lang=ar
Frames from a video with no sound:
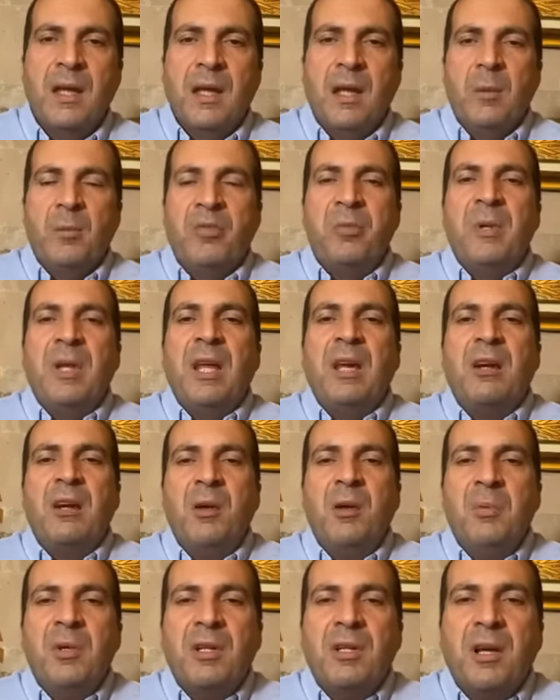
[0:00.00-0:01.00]
بسم الله
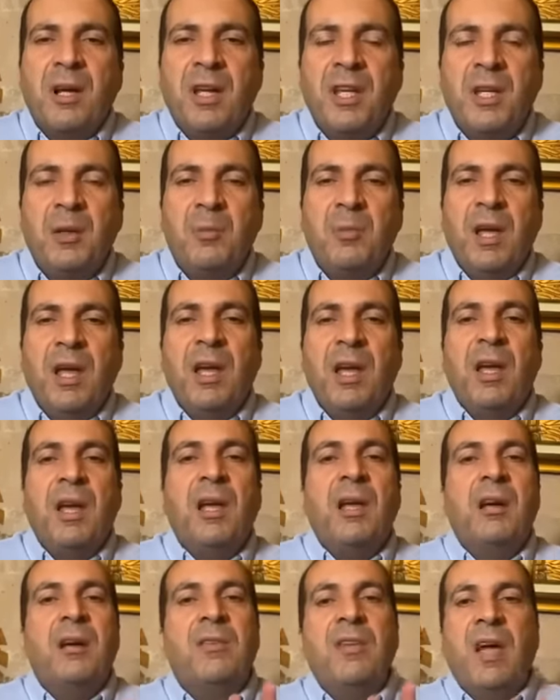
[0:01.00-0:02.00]
الرحمن الرحيم
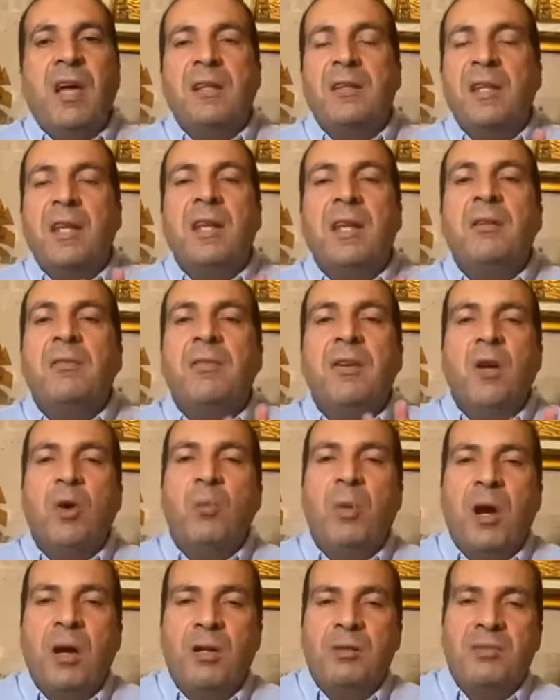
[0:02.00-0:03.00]
آخر ساعتين في
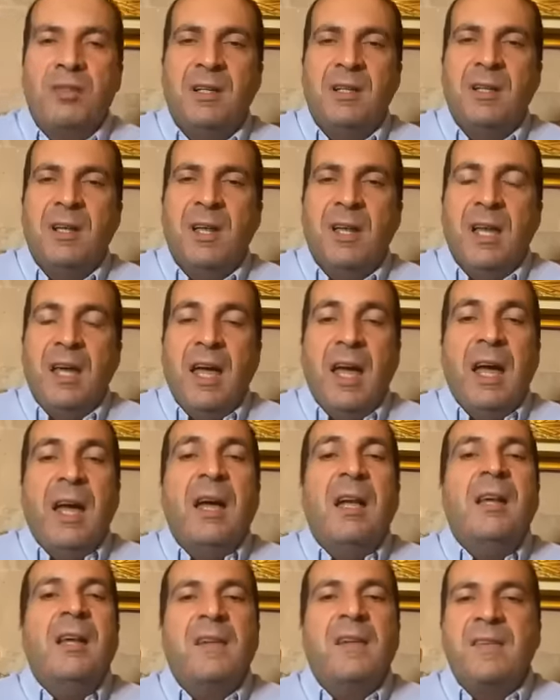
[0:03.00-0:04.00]
يوم عرفة
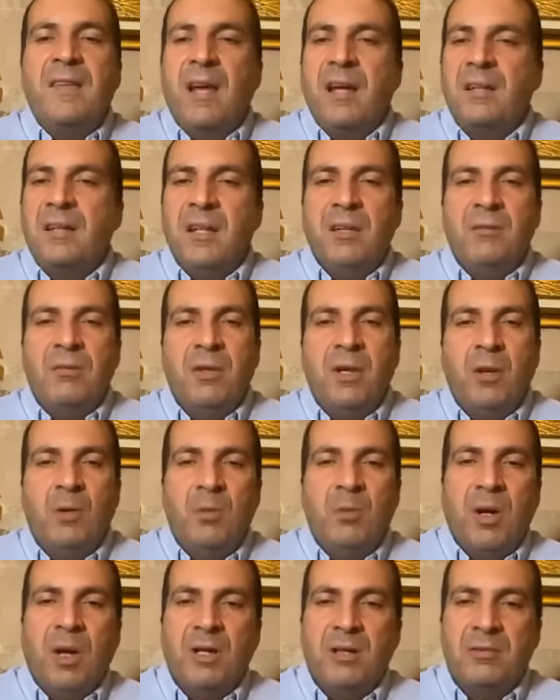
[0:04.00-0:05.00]
أغلى ساعتين في
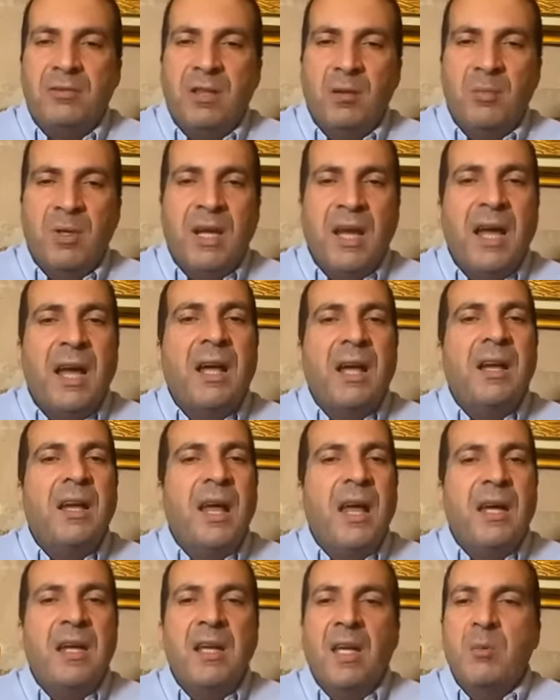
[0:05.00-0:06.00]
يوم عرفة بل
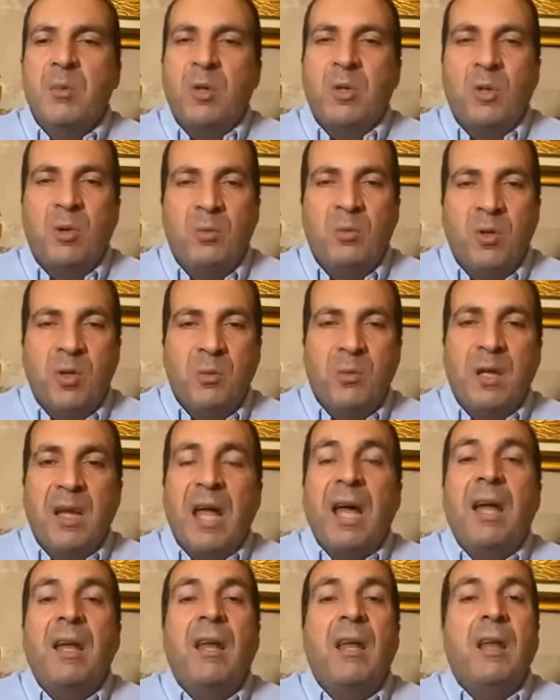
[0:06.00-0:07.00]
أغلى أيام العمر بل
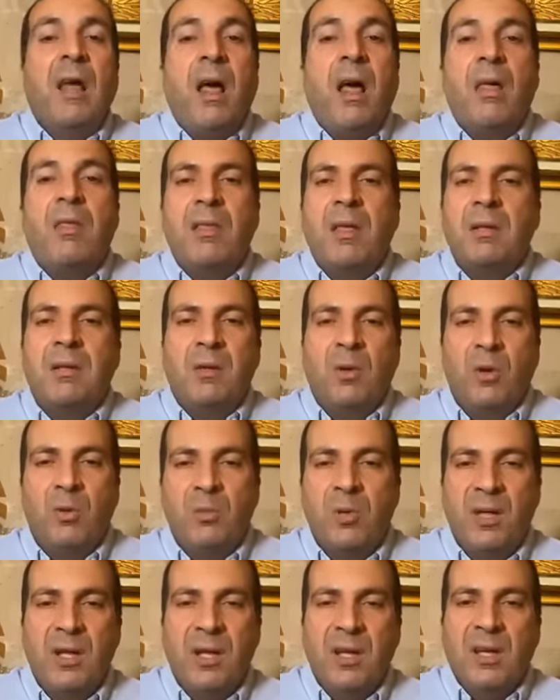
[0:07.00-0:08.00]
أغلى لحظات
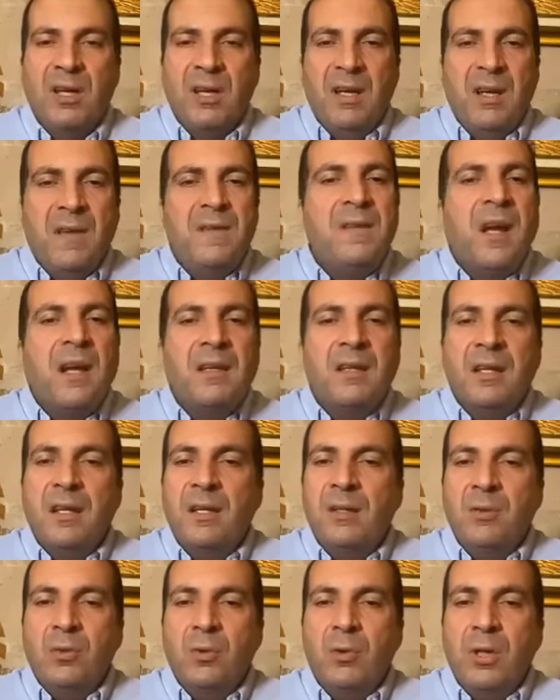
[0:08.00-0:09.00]
العمر
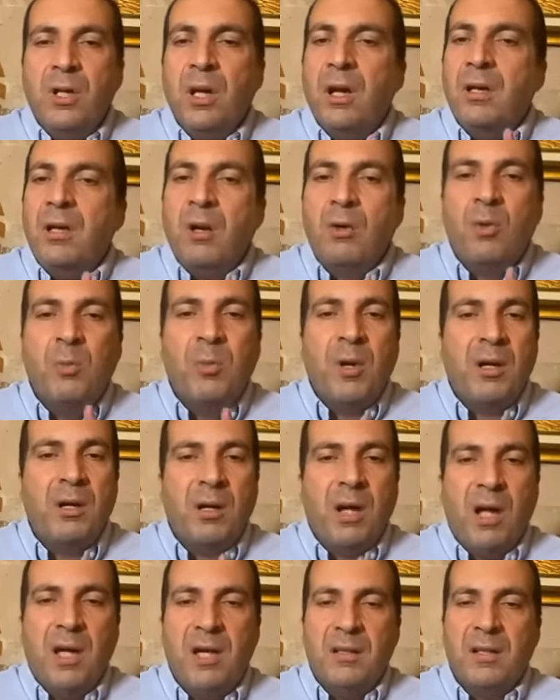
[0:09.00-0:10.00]
الساعتين دول يغيروا مجرى
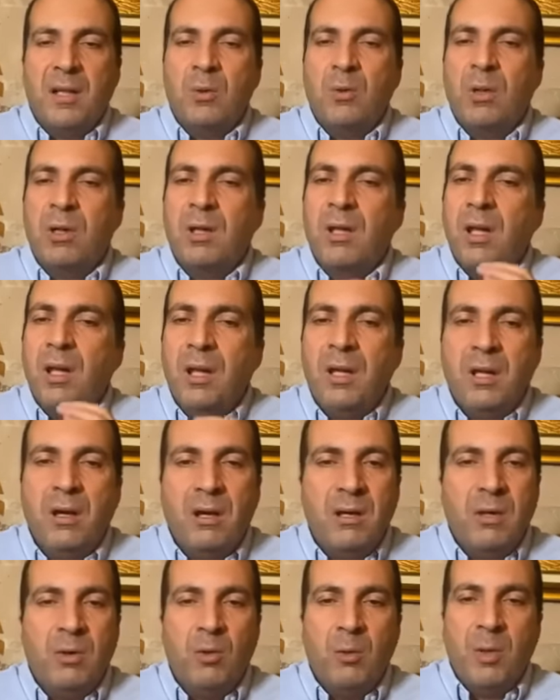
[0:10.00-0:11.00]
حياتك والله
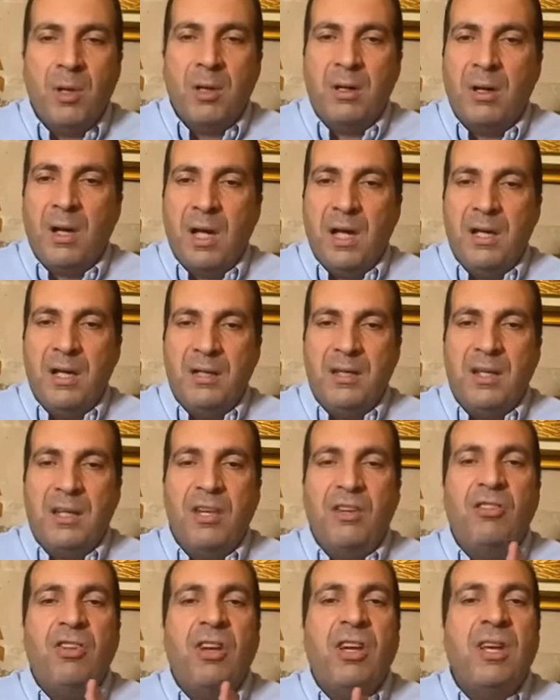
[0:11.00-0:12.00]
يغيروا مجرى حياتك
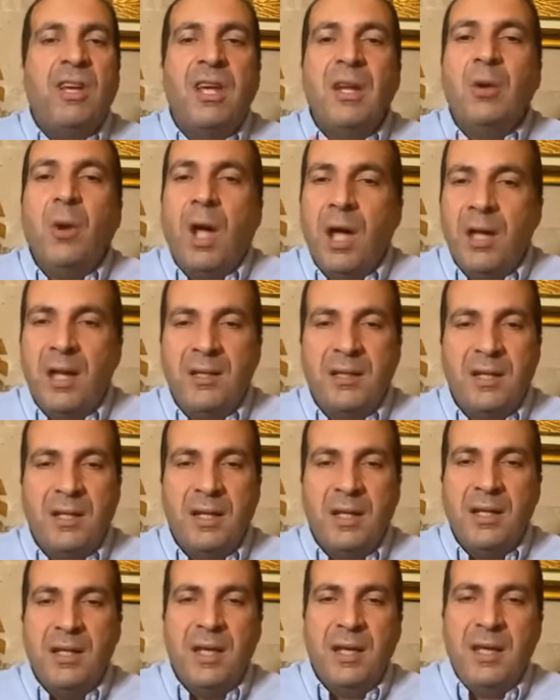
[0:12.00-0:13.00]
يشكلوا حياتك
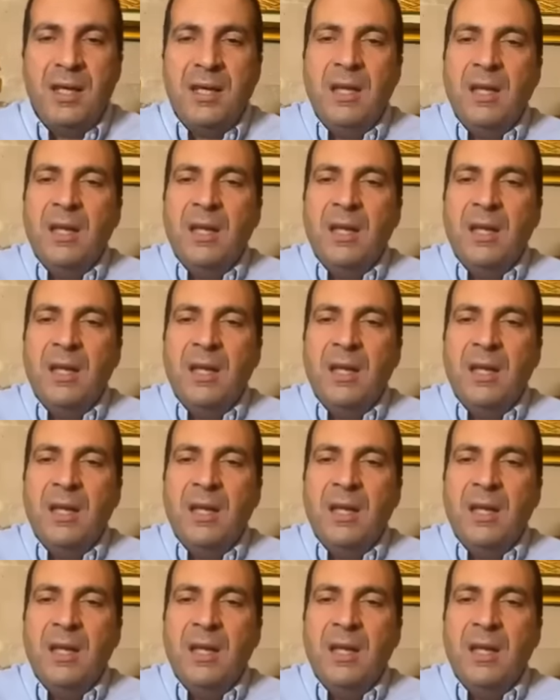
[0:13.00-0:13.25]
الجاية